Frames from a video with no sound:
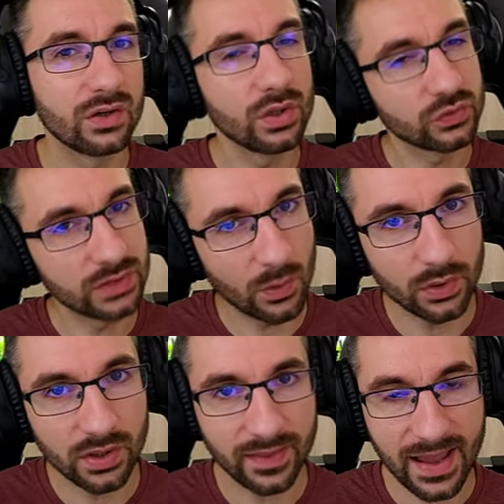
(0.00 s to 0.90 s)
no es un
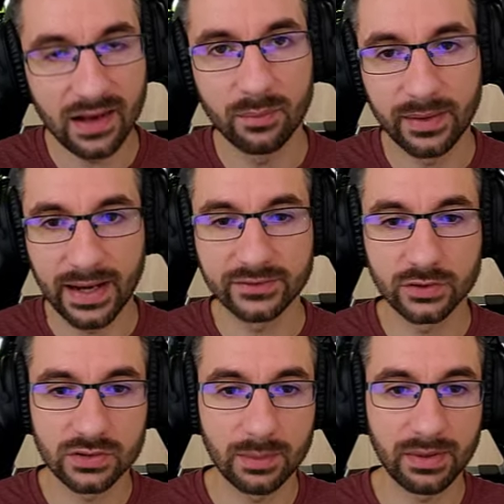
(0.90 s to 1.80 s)
acuario ideal para
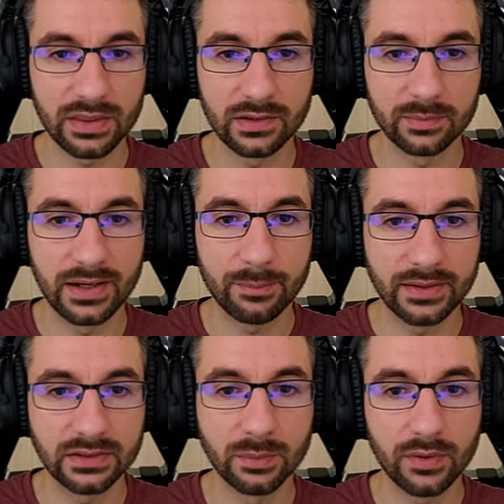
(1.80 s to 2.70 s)
estos peces, ¿vale?
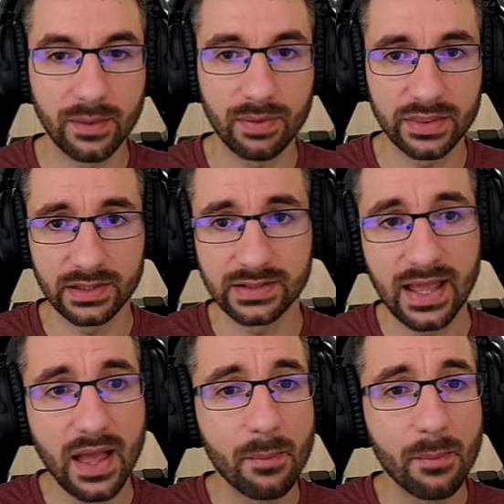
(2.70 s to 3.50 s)
Para este tipo de peces.